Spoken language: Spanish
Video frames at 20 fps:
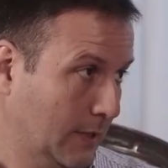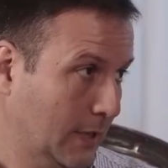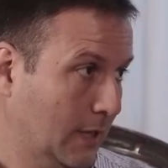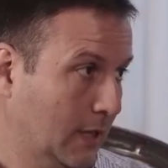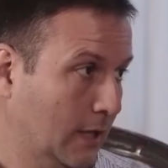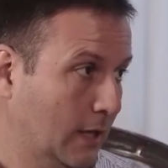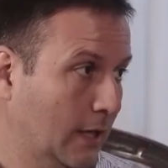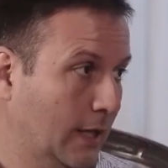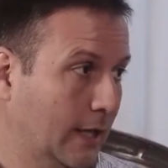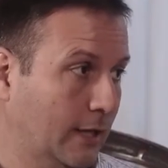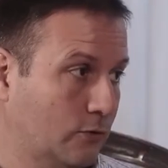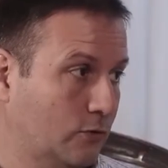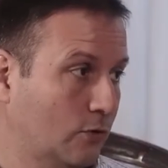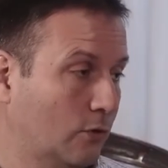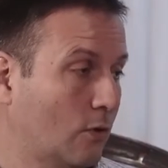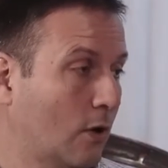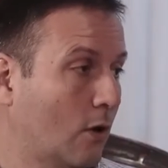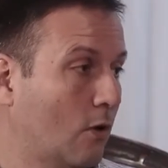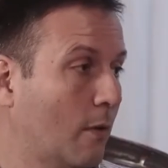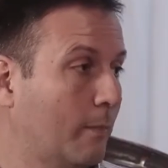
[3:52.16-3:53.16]
pedido.
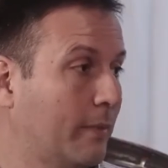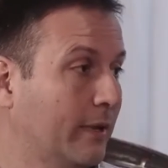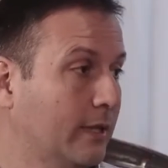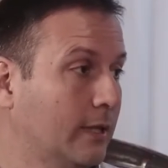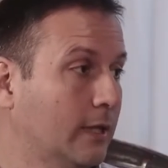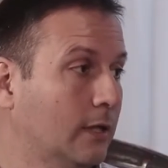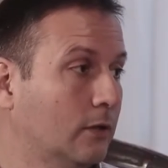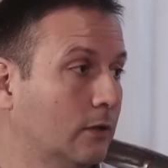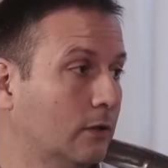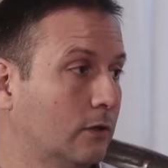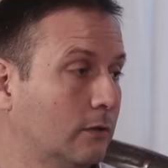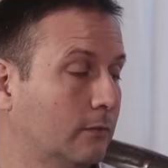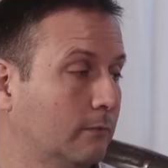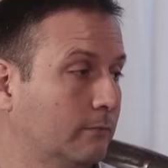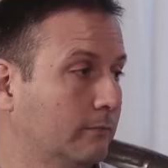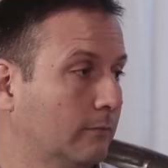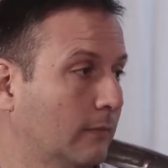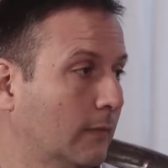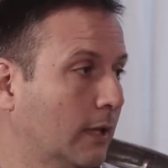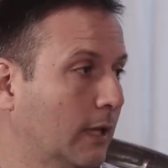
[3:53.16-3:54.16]
Eso lo hago a pedido
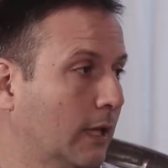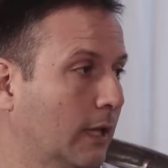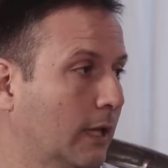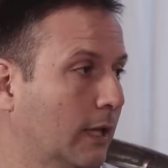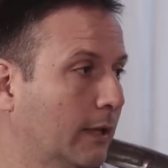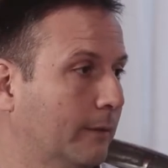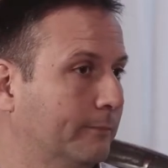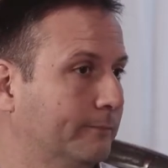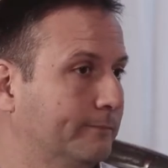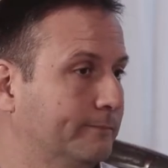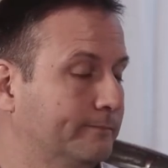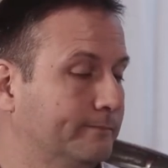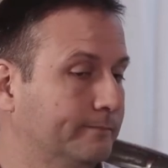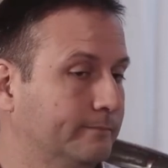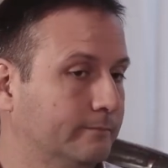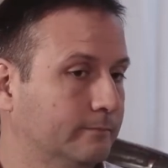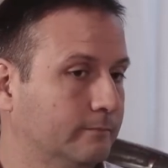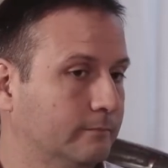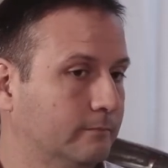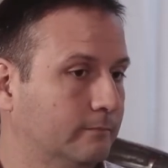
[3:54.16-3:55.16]
eh,
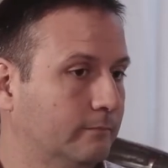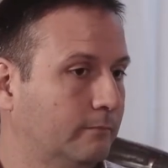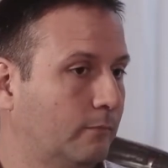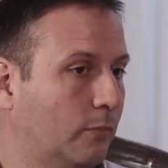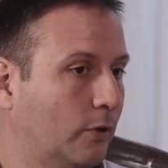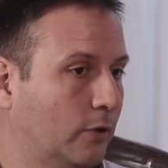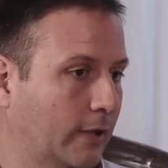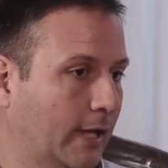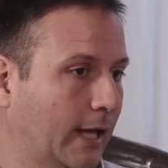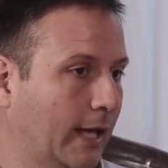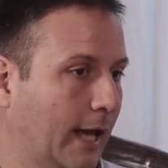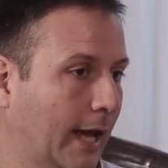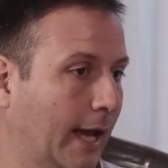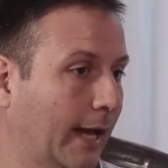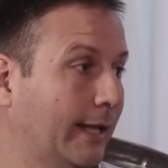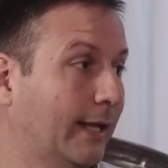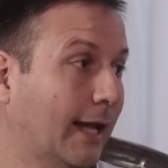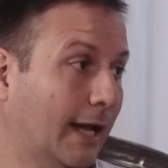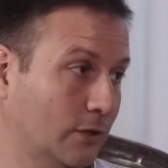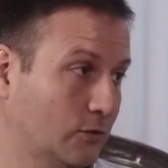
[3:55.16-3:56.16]
porque
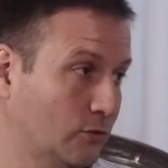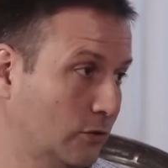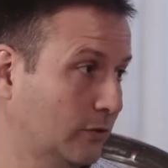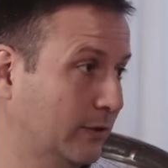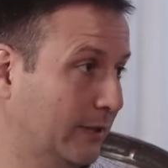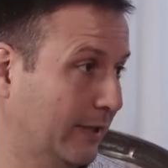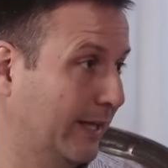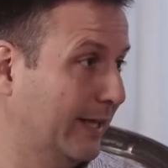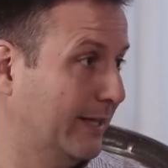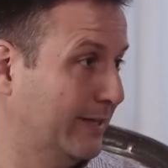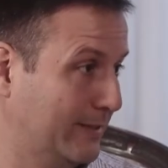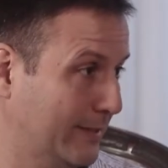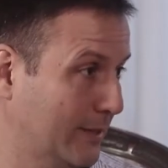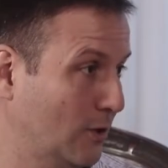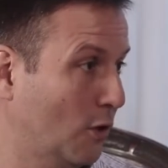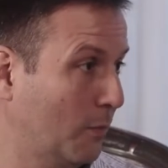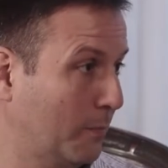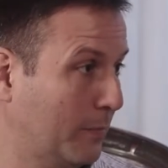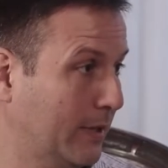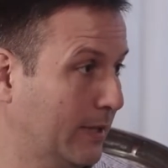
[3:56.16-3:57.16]
hay casos en que sí
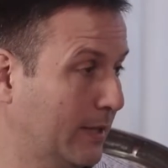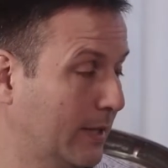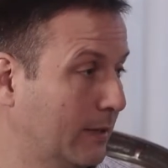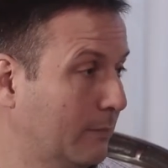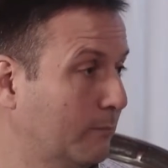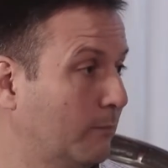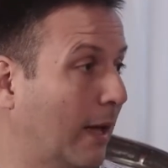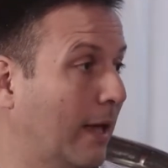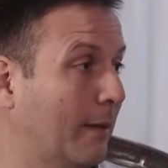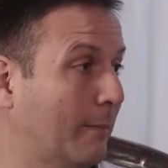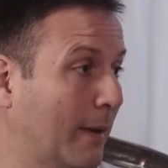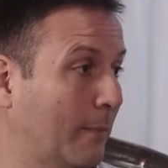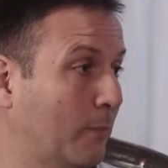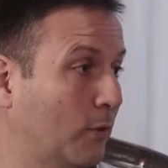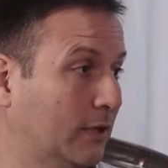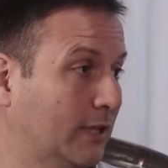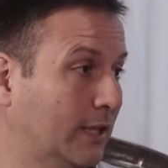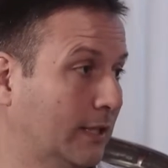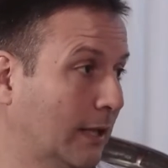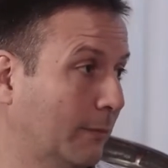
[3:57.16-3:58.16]
los piden, además
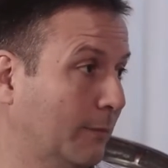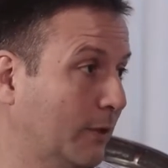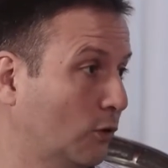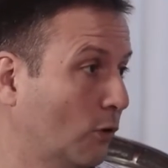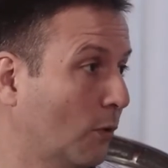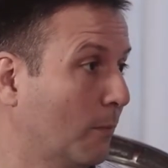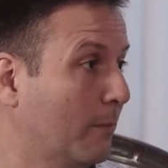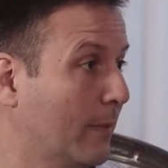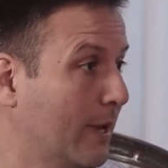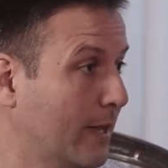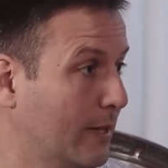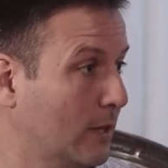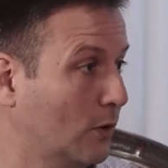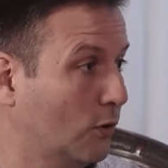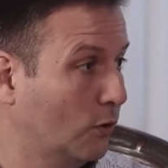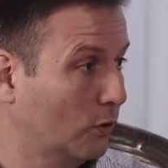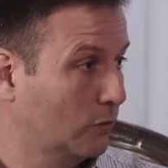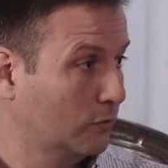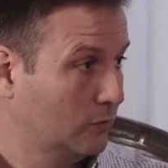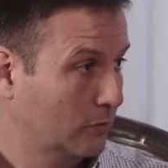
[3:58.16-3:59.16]
por tratamientos
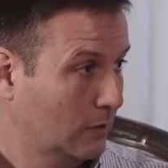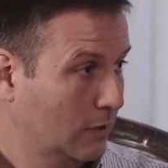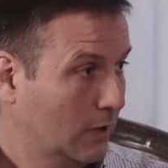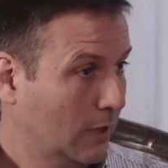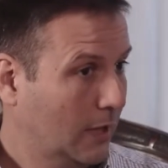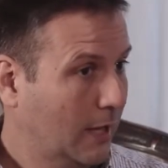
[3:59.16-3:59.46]
médicos.